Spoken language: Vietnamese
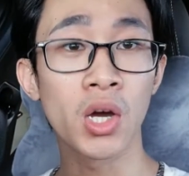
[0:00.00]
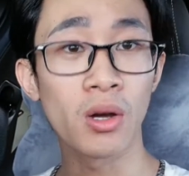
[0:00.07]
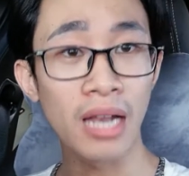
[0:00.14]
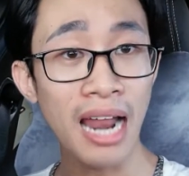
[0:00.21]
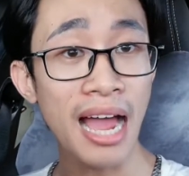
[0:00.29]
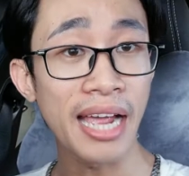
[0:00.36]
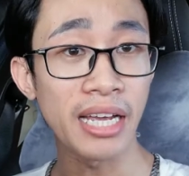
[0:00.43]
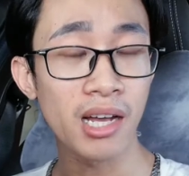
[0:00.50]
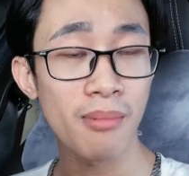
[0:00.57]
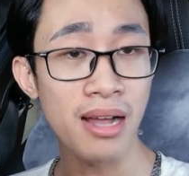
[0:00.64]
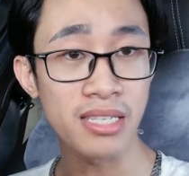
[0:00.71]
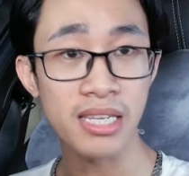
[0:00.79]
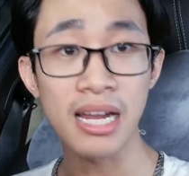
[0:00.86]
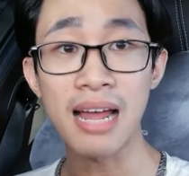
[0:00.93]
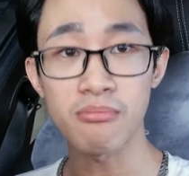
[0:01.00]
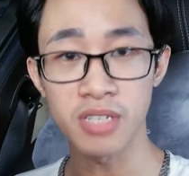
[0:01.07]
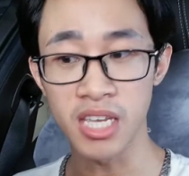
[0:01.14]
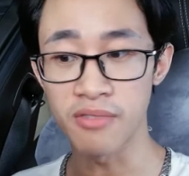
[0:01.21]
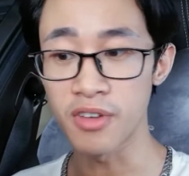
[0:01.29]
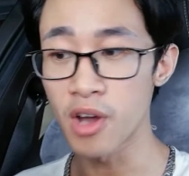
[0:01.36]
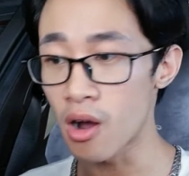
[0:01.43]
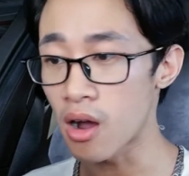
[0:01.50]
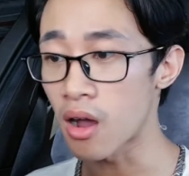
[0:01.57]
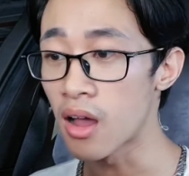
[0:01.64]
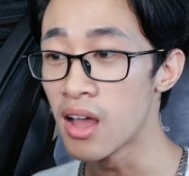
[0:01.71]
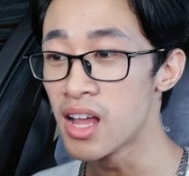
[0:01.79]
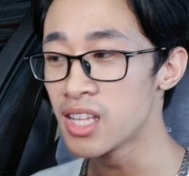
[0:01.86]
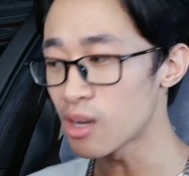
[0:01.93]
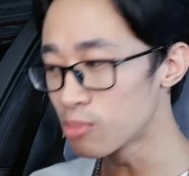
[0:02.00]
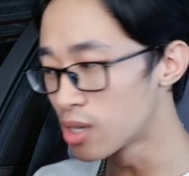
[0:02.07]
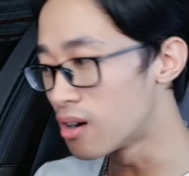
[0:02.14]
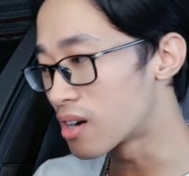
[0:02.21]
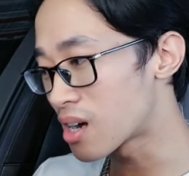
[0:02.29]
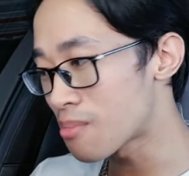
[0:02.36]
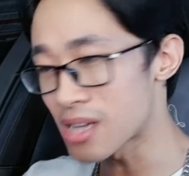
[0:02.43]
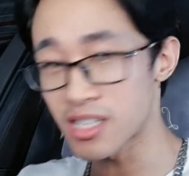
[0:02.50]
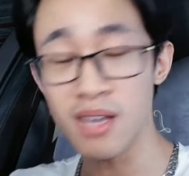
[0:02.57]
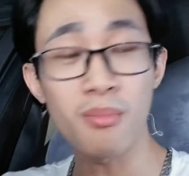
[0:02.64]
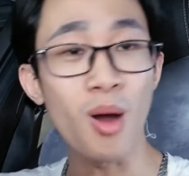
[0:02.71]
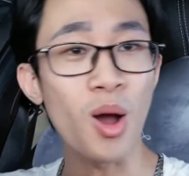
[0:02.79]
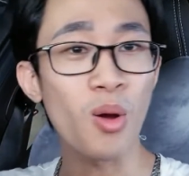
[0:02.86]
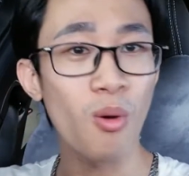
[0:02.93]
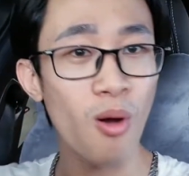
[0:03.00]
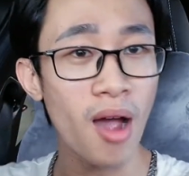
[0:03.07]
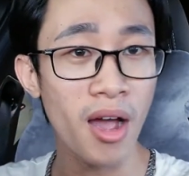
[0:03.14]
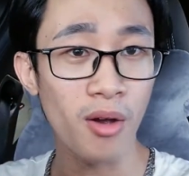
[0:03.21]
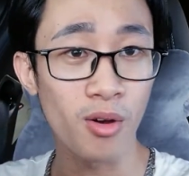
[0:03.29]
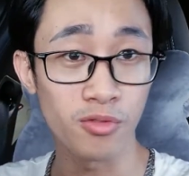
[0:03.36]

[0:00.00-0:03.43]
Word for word: còn lại các bạn sẽ làm gì với họ thông thường các bạn sẽ bỏ qua họ